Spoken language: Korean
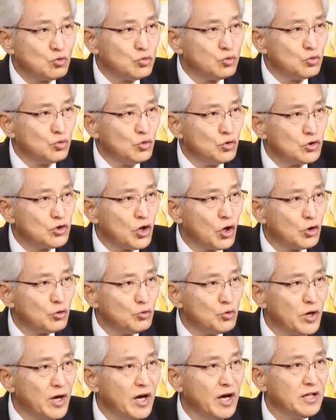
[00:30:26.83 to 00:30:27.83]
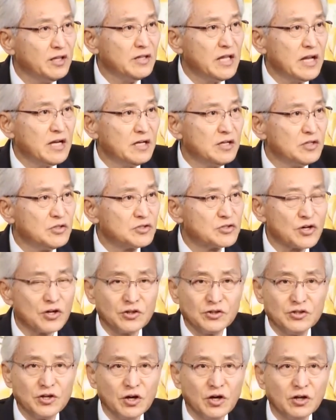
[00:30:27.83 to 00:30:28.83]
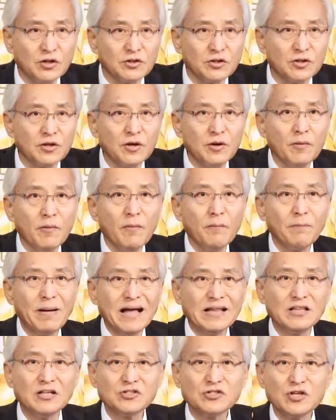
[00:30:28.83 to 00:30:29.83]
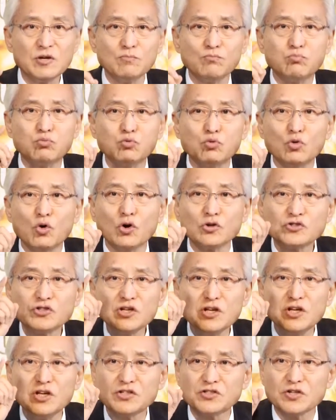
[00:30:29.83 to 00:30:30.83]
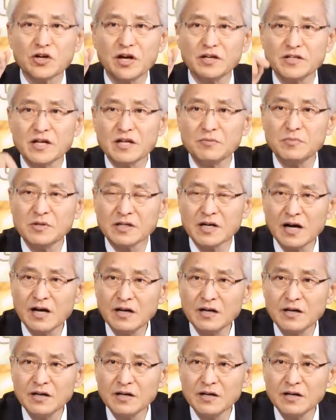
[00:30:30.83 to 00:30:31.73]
두 경우에 내리는 성령은 반드시 무엇이 있어야 내립니까?